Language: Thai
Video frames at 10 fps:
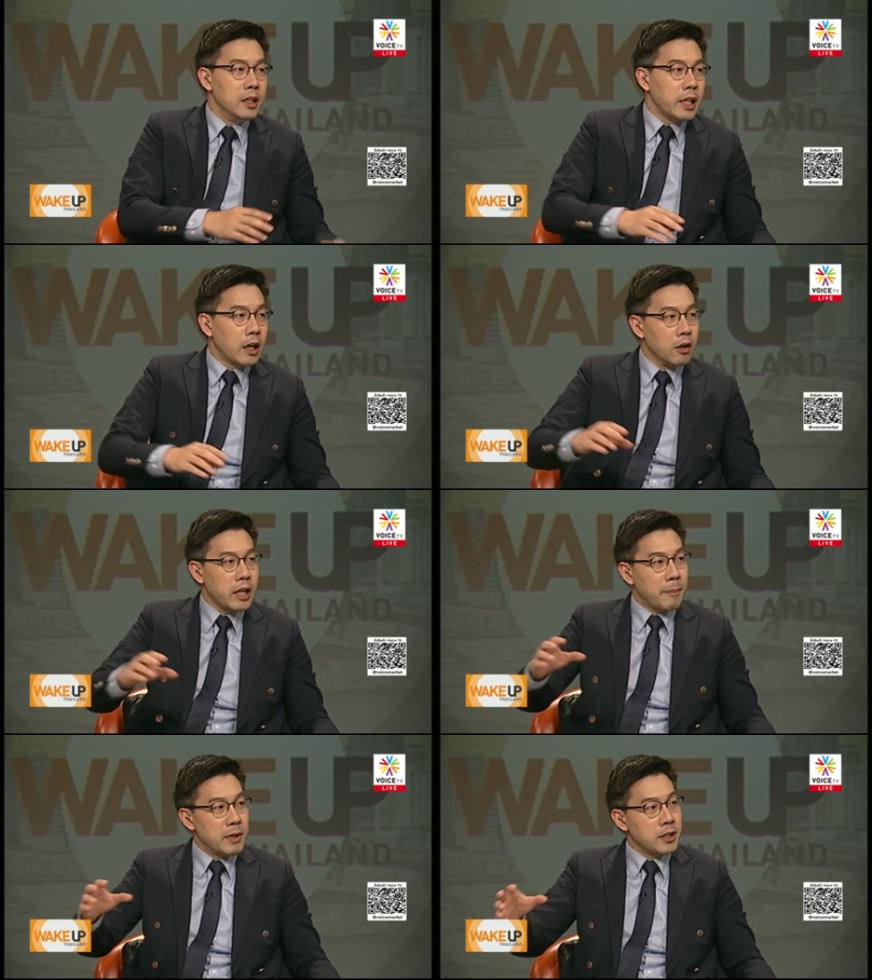แต่เขาอ
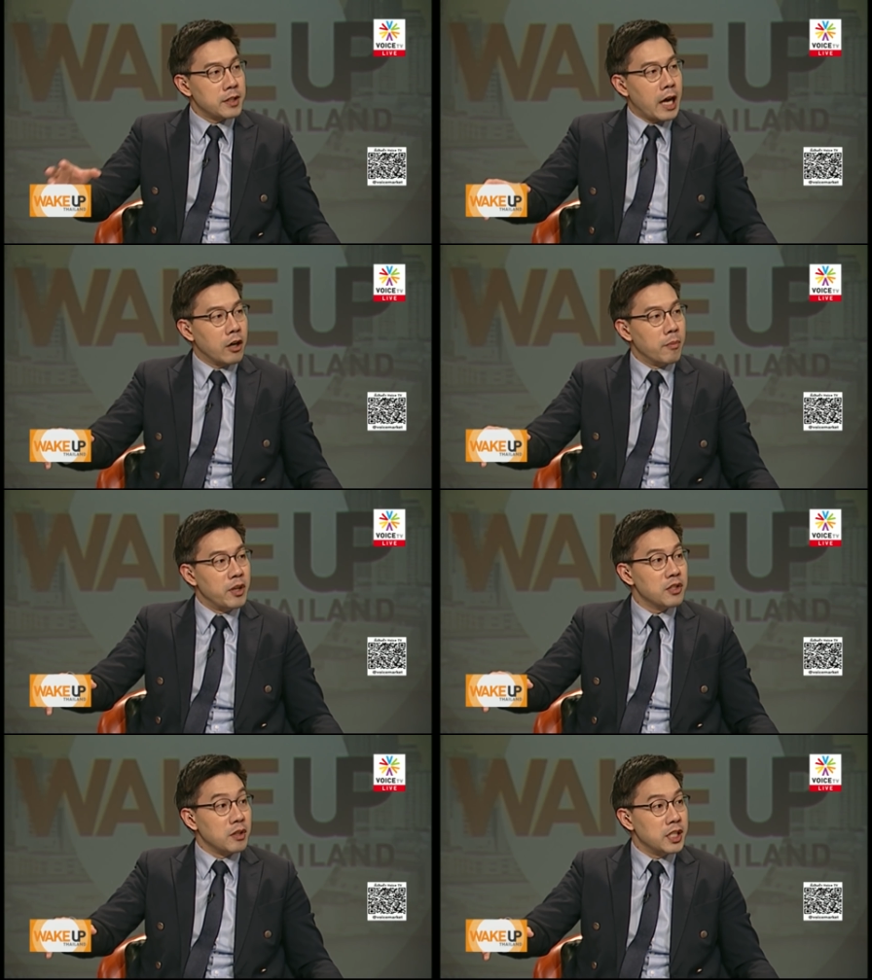ยากไปศึกษาคอมมิวนิ
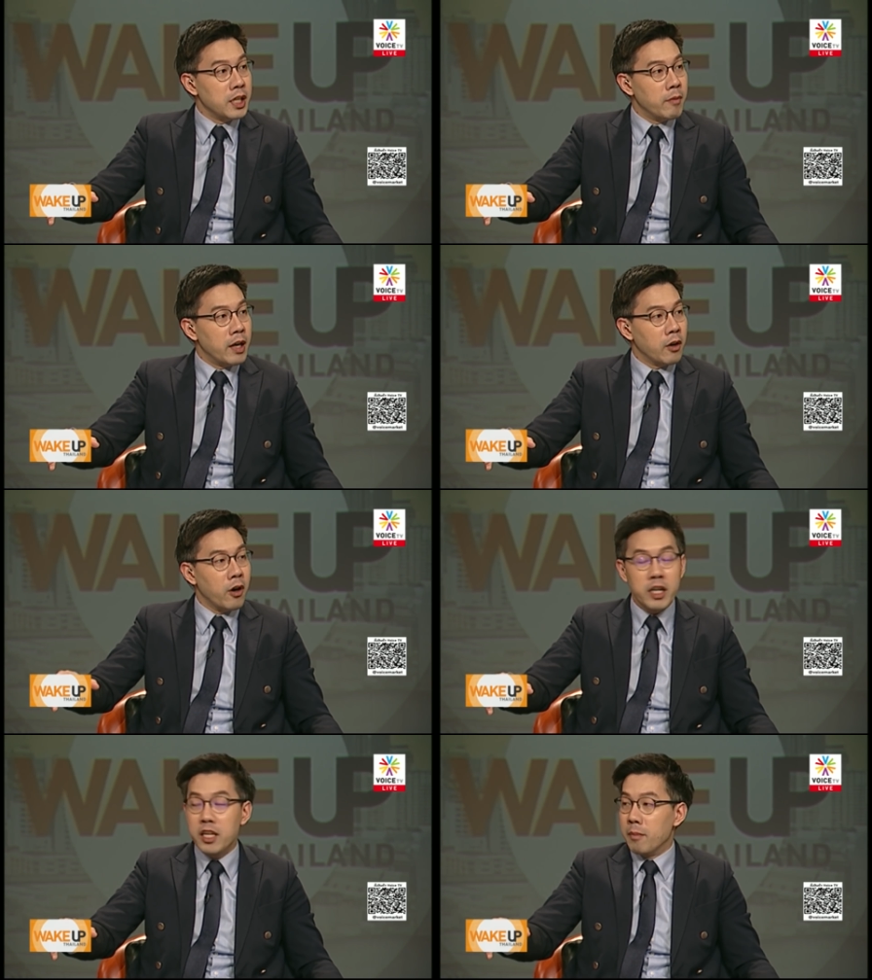สต์ของจีนว่าข้อ
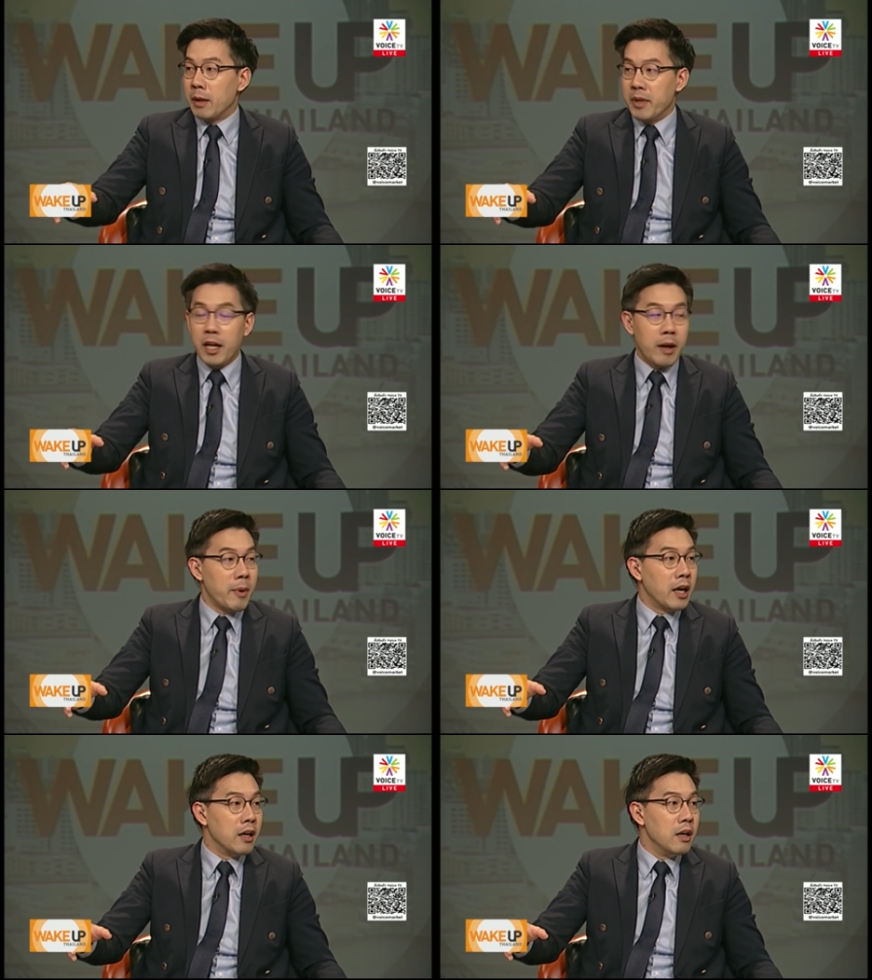ดีของมันมีอะไรบ้าง